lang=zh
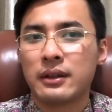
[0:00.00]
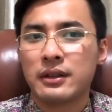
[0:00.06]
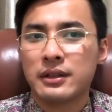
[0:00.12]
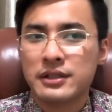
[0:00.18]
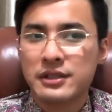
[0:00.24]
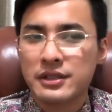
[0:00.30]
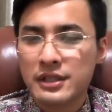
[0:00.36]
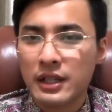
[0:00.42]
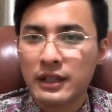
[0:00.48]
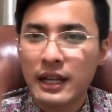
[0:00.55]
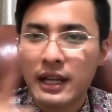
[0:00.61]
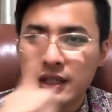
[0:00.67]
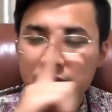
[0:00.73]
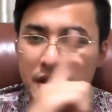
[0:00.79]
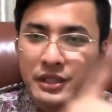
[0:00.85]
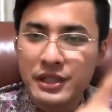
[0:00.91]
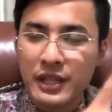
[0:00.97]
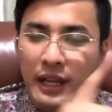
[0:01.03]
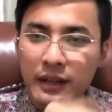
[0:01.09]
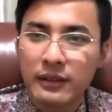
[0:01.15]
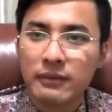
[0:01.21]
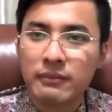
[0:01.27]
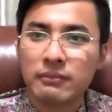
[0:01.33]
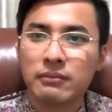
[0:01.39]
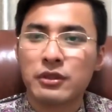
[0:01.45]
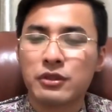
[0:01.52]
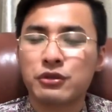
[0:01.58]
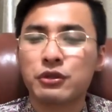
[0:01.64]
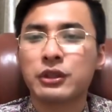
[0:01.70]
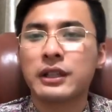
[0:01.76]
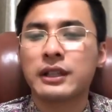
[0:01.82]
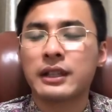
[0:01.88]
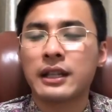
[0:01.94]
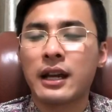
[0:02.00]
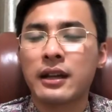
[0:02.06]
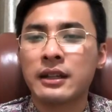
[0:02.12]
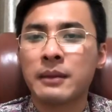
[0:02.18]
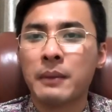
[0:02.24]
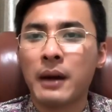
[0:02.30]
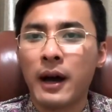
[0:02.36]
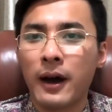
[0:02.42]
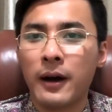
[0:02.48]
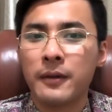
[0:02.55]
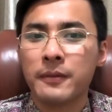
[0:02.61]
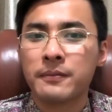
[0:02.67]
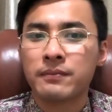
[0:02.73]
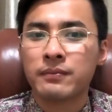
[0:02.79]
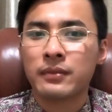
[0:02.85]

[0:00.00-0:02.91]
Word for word: 是像他之前说的那样那么好，